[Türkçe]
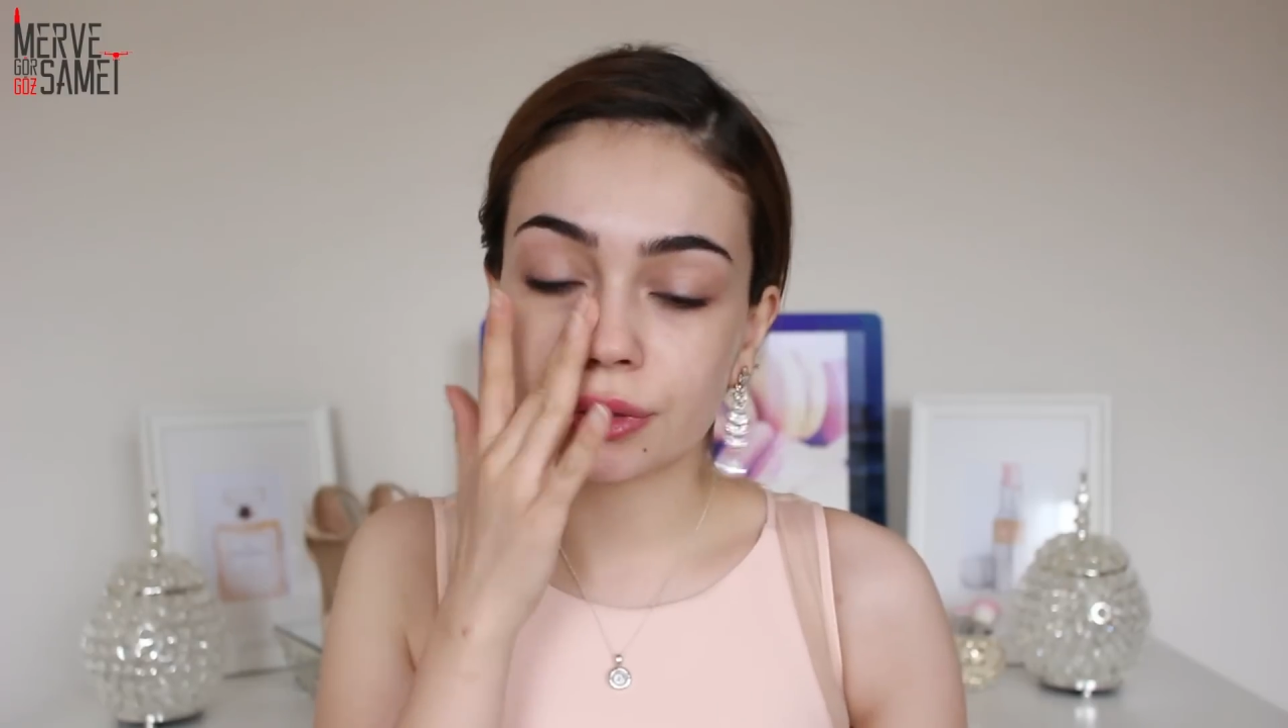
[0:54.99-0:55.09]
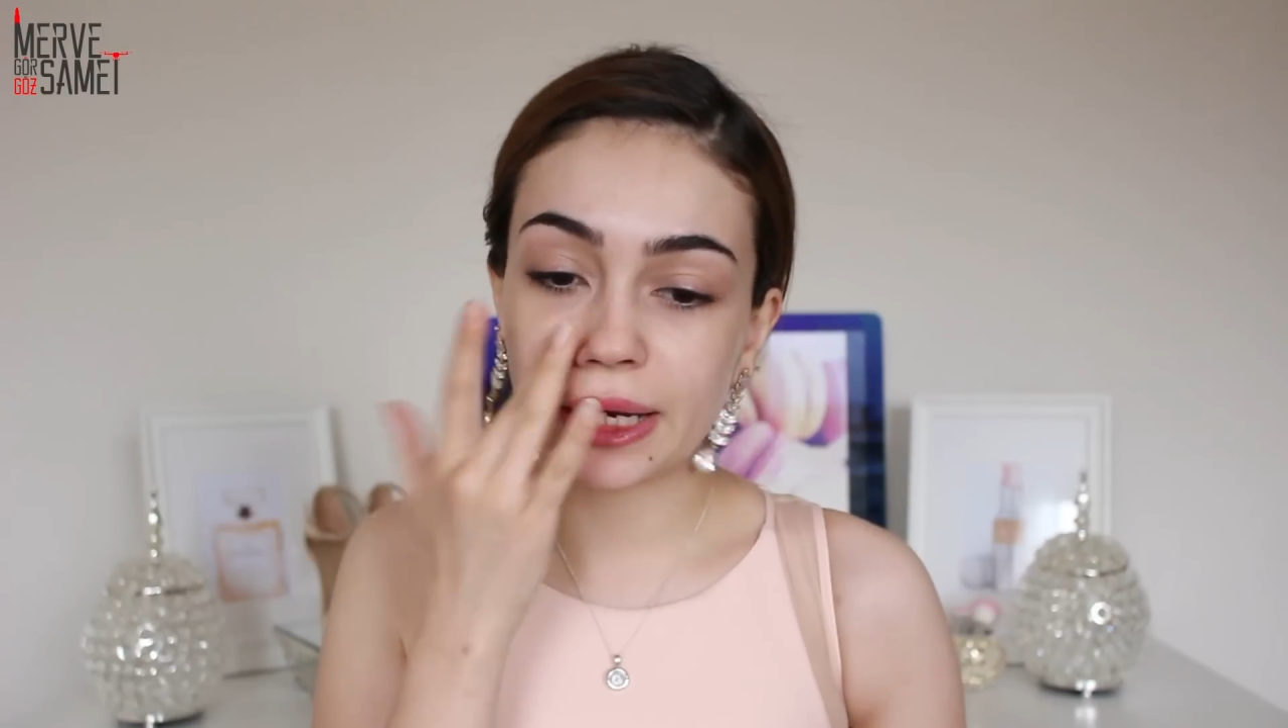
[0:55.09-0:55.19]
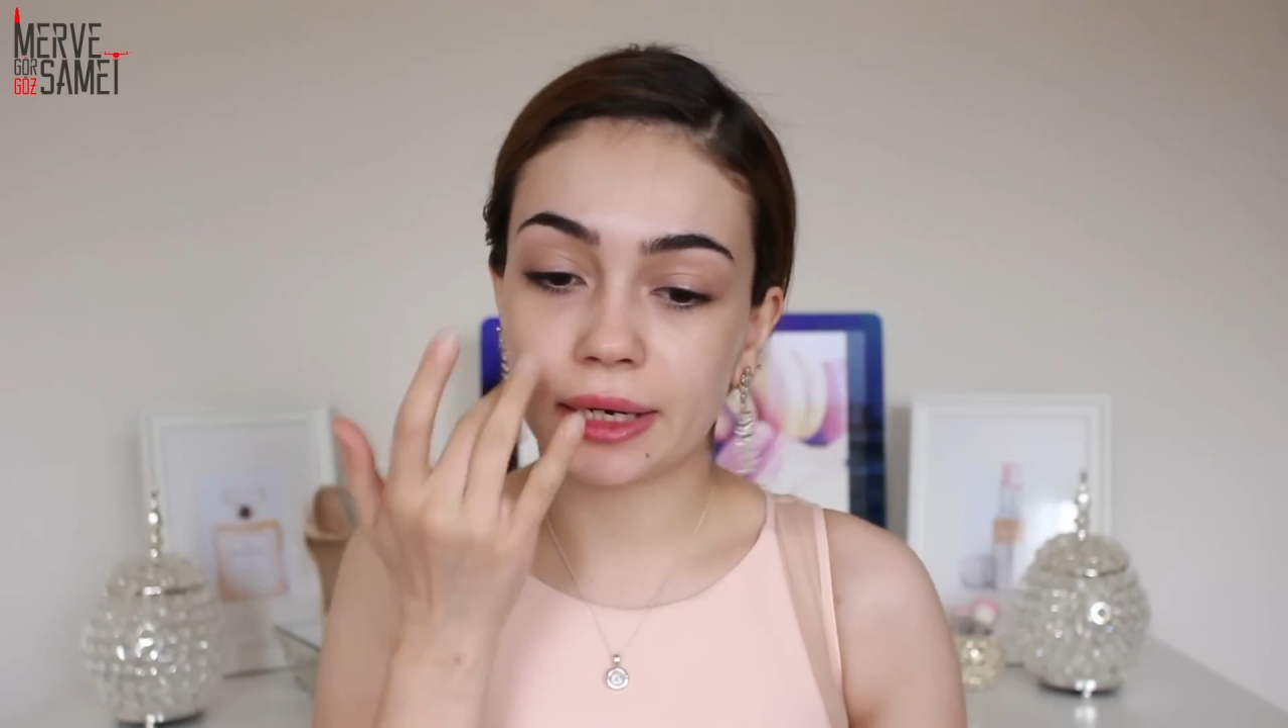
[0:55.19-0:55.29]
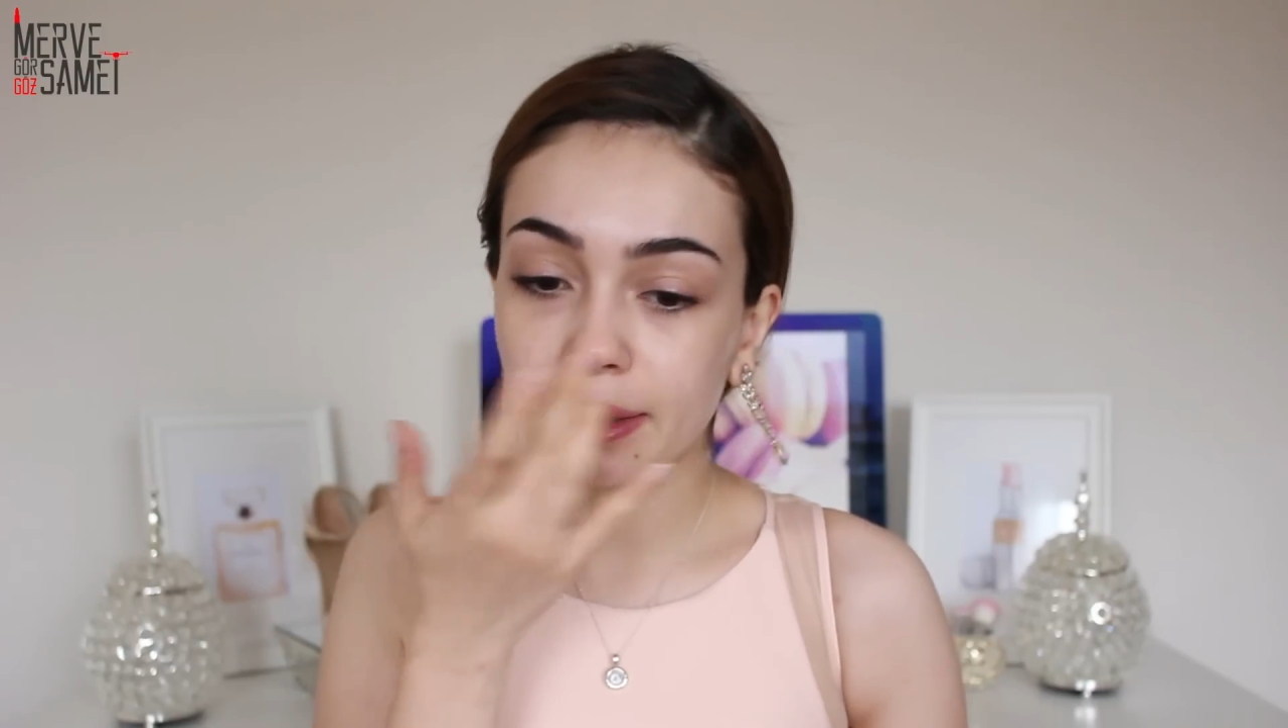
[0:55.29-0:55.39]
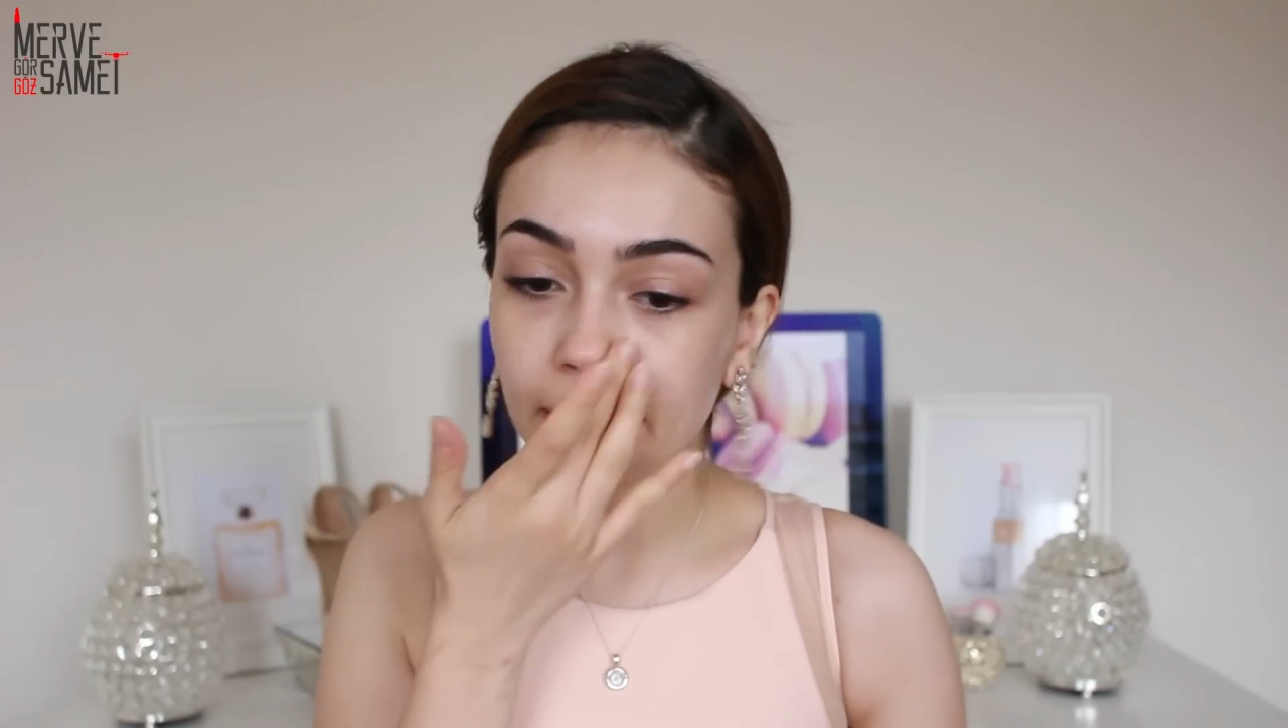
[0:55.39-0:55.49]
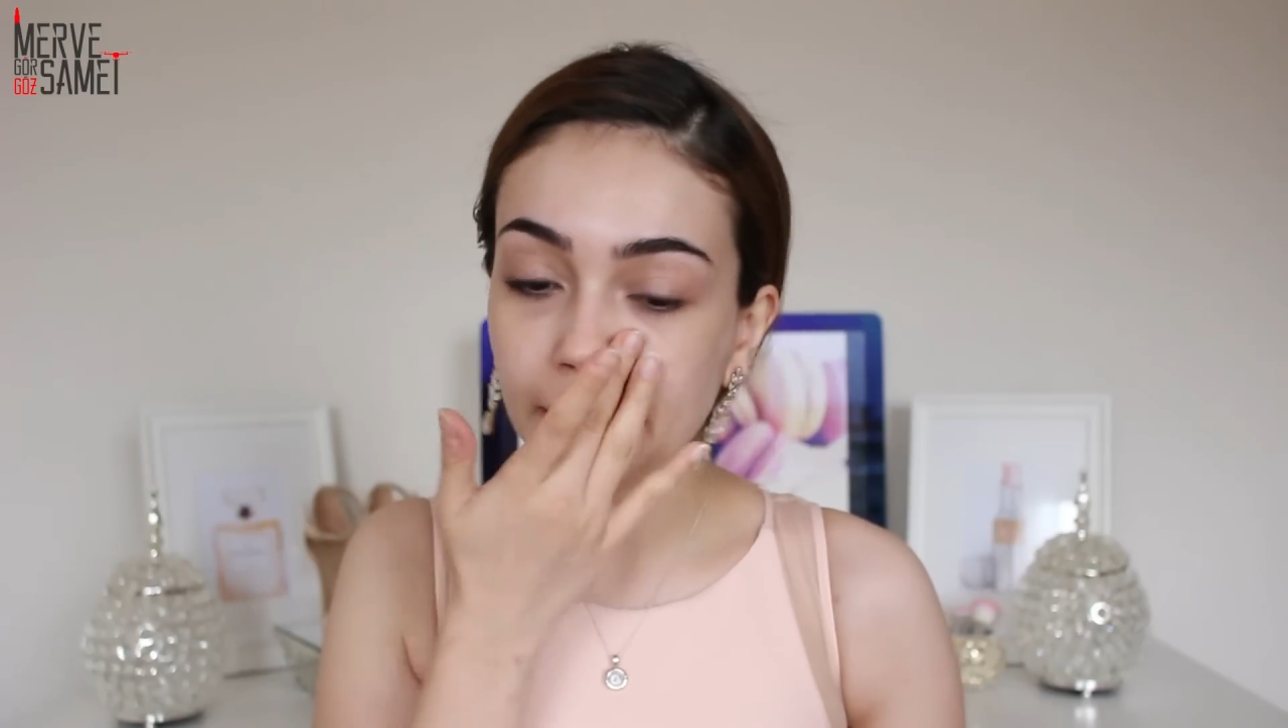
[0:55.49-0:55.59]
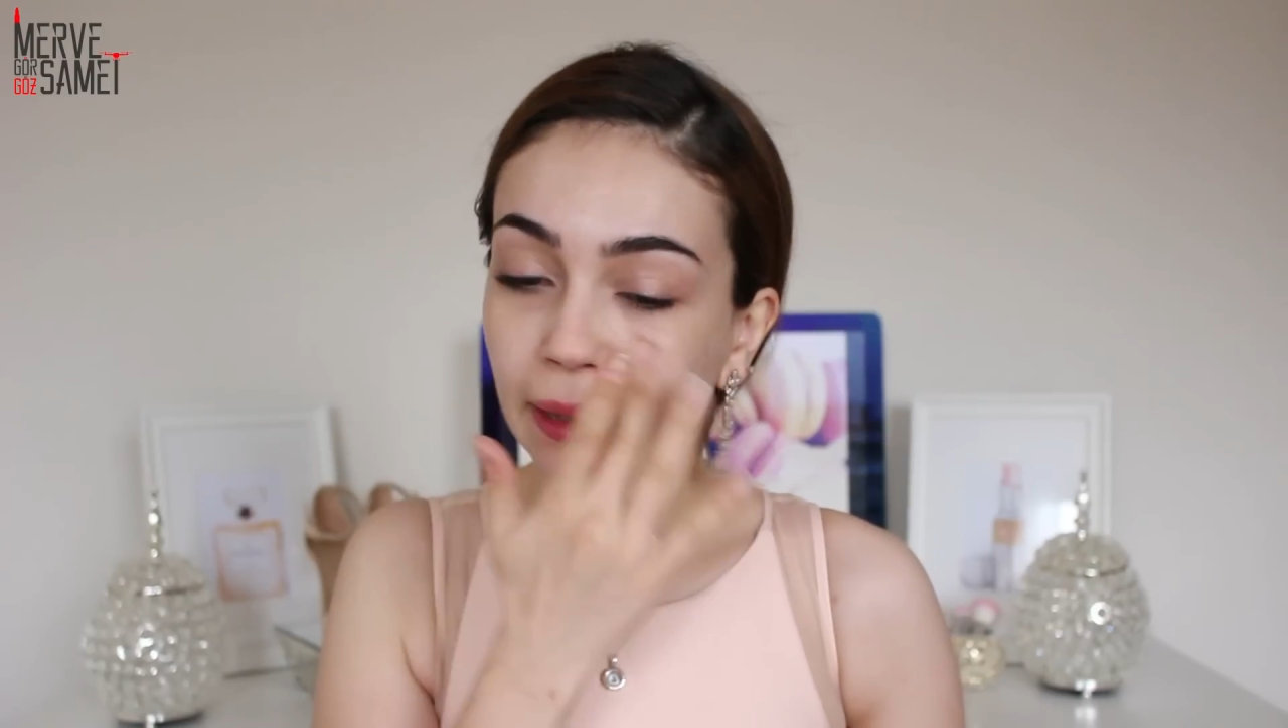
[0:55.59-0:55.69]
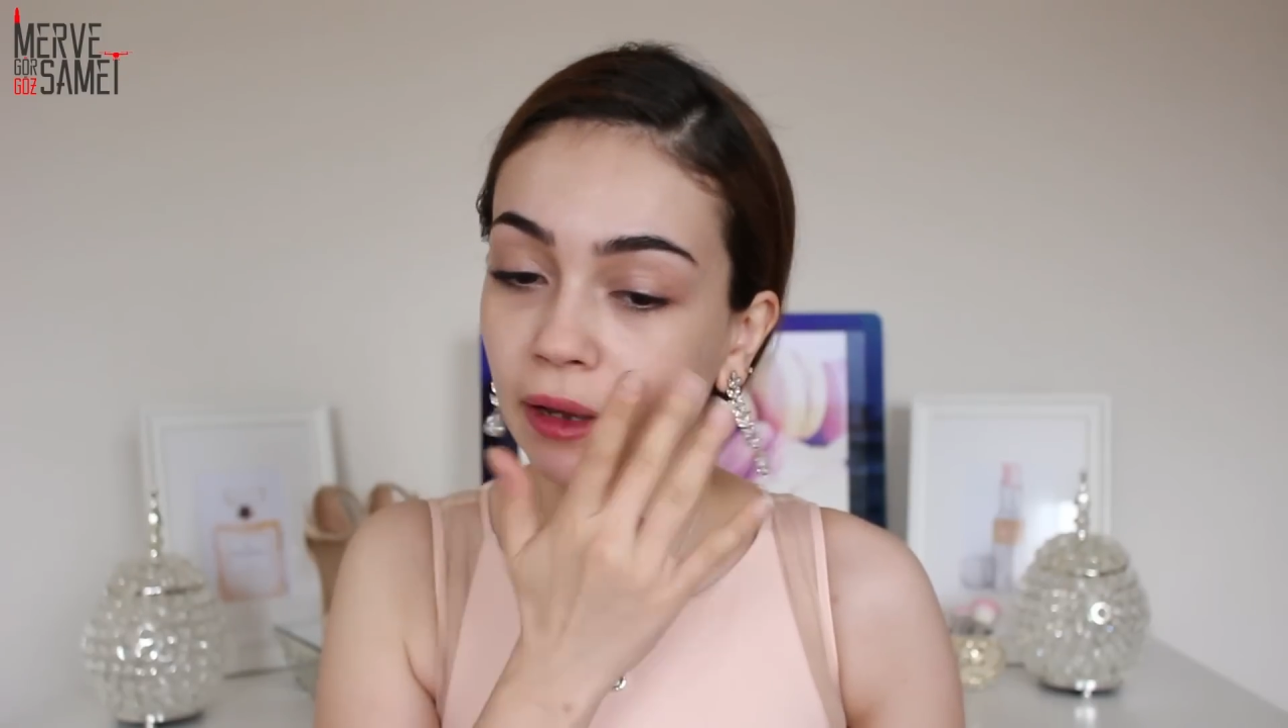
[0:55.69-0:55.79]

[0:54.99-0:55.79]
yerlere.